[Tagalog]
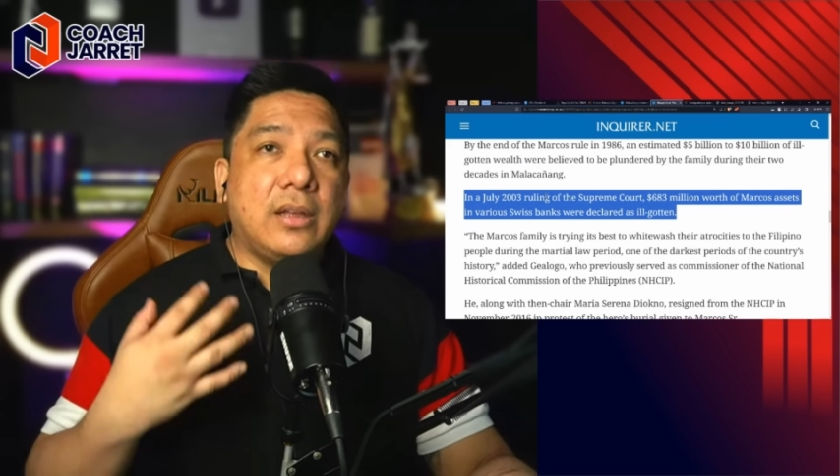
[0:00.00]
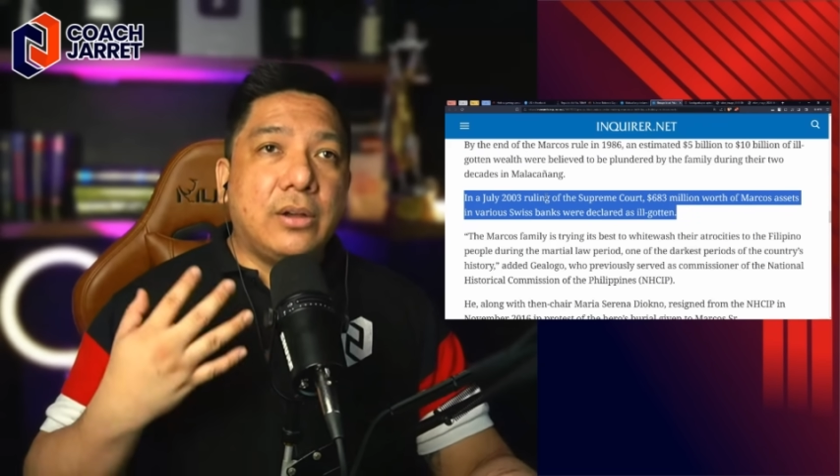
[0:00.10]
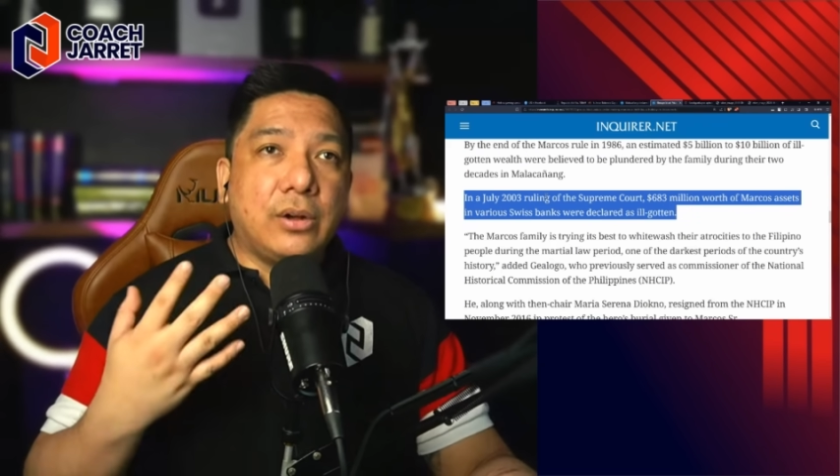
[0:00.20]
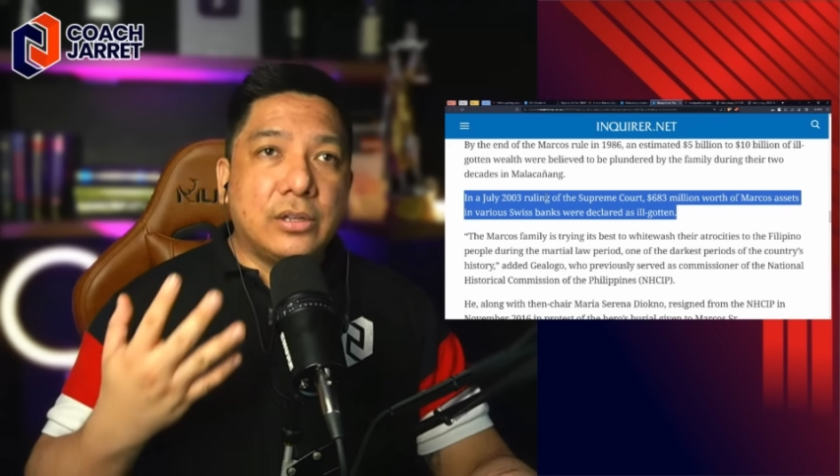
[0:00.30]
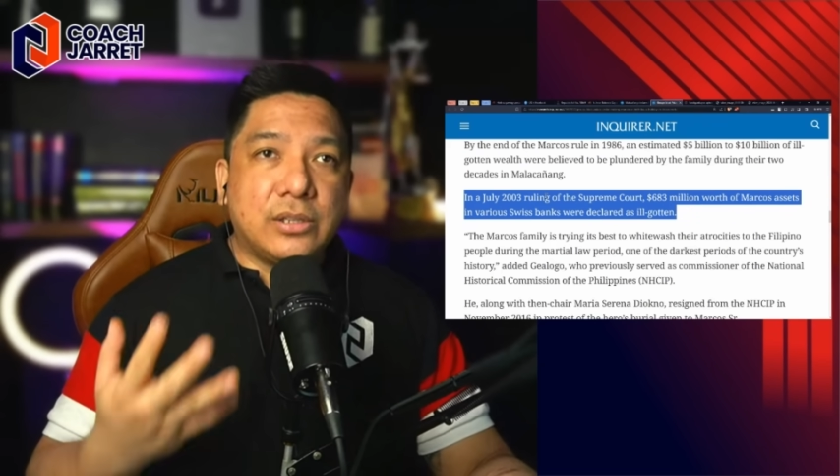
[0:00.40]

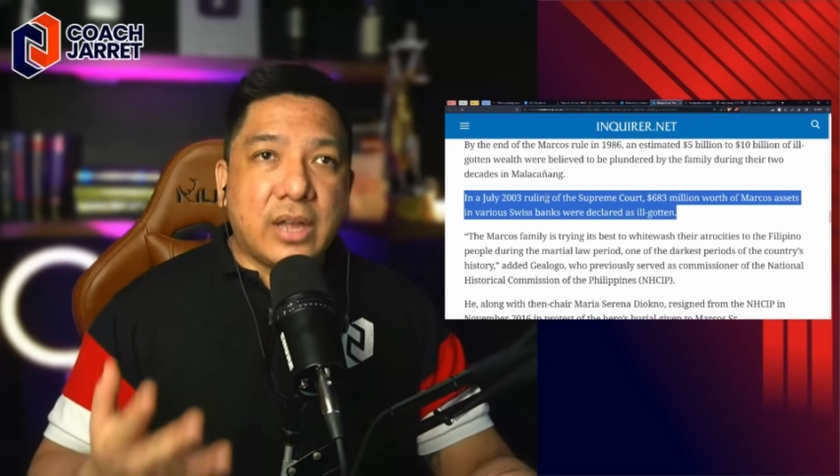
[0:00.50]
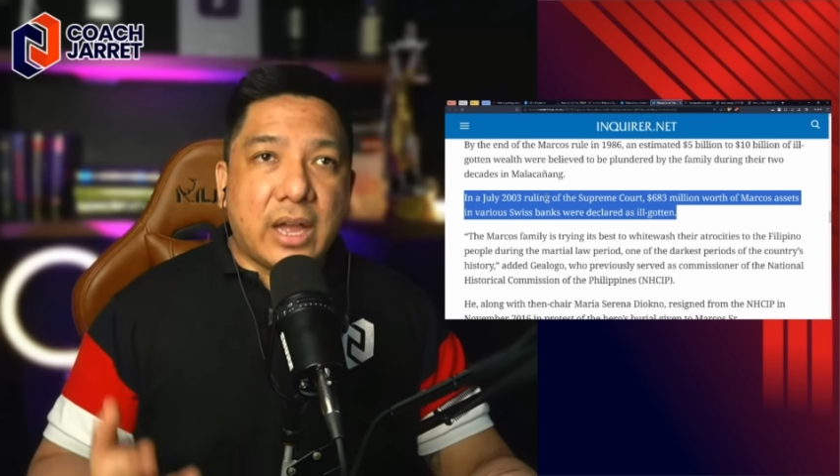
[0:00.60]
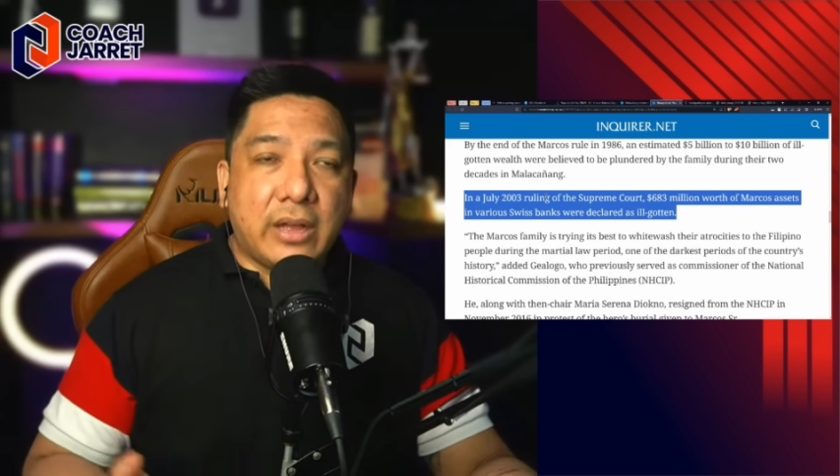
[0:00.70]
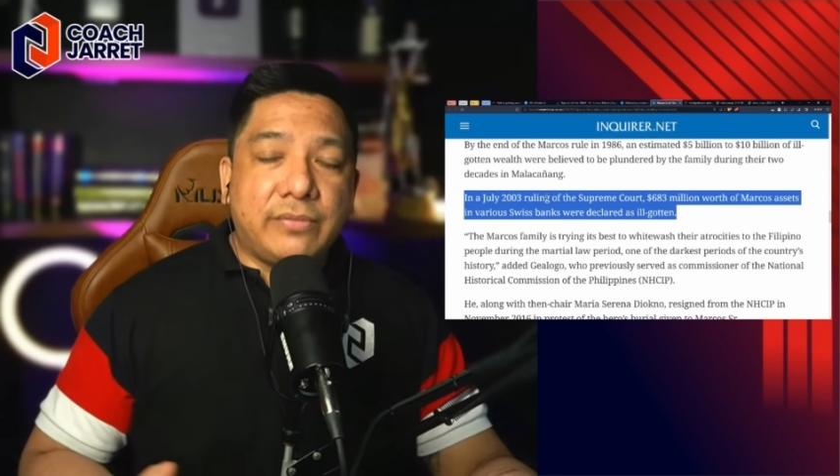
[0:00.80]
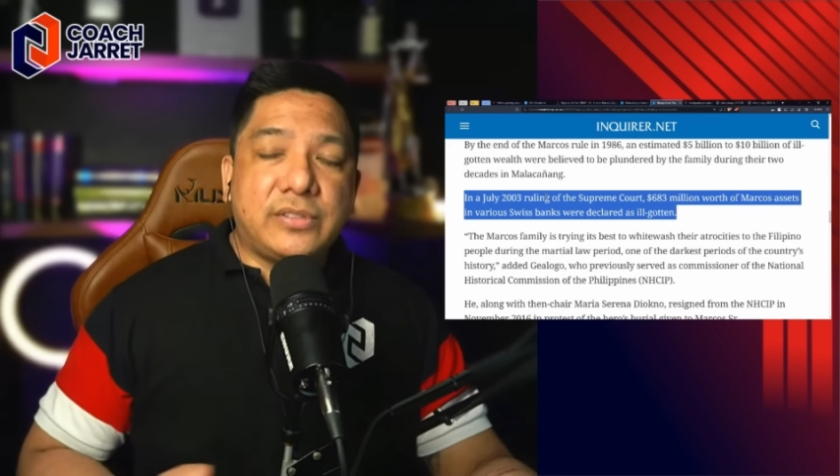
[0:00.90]
also
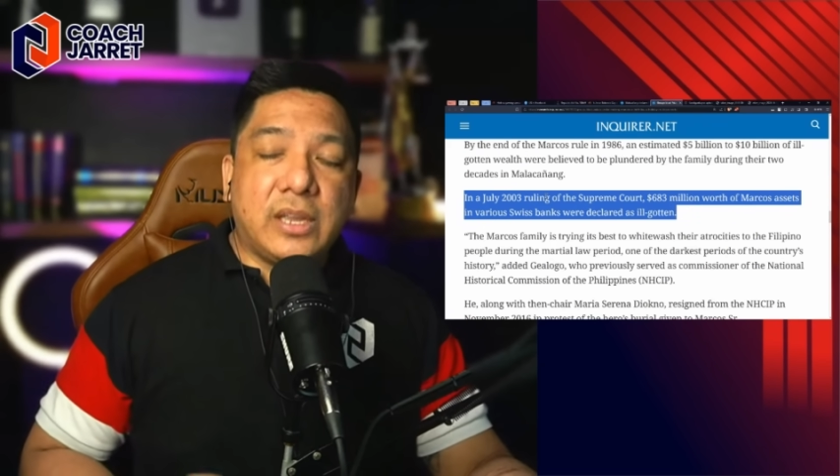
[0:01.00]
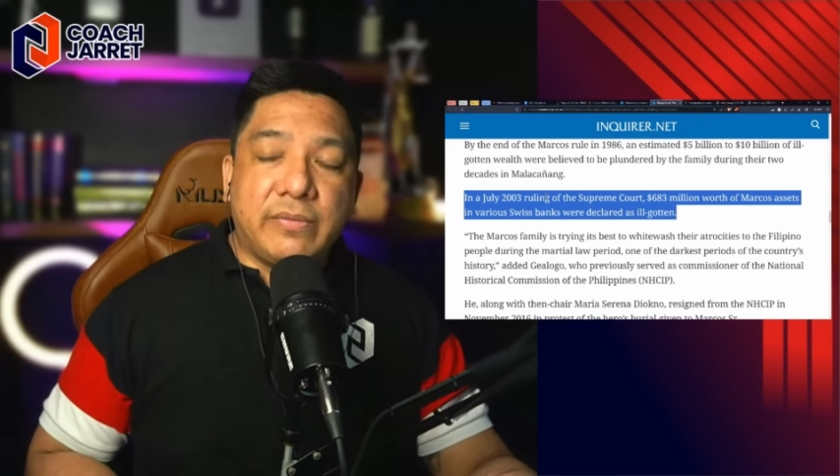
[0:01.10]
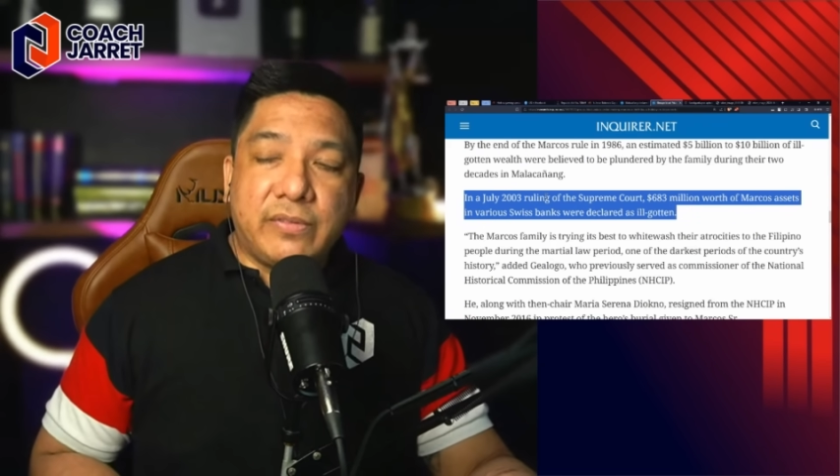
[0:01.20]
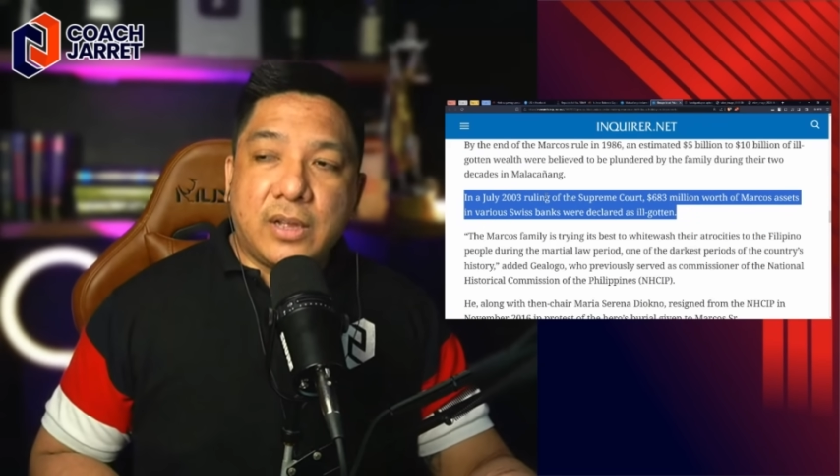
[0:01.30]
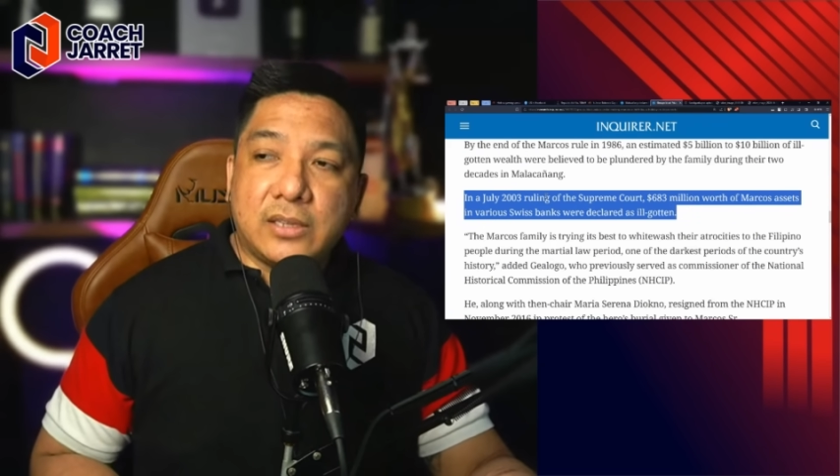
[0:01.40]
have civ- uh,